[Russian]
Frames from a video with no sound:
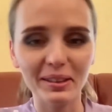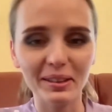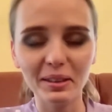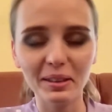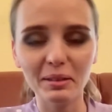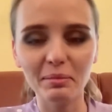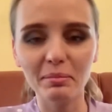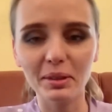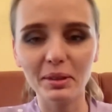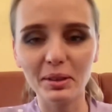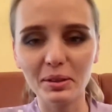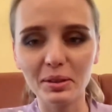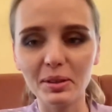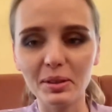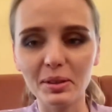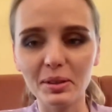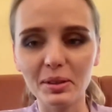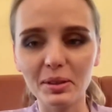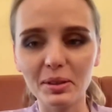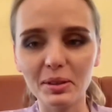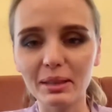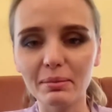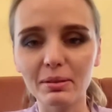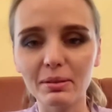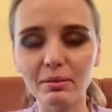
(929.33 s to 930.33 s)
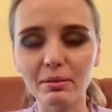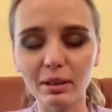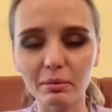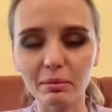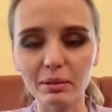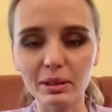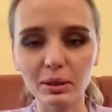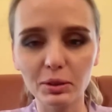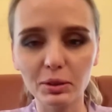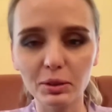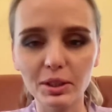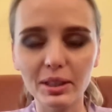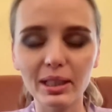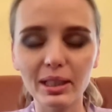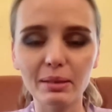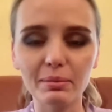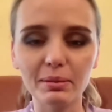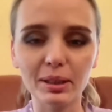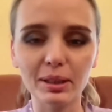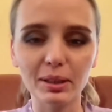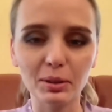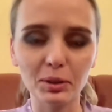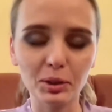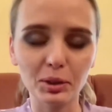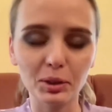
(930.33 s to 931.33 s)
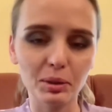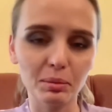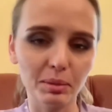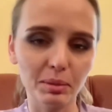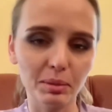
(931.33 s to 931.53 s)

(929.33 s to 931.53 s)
И большое спасибо вам, слушателям, за то, что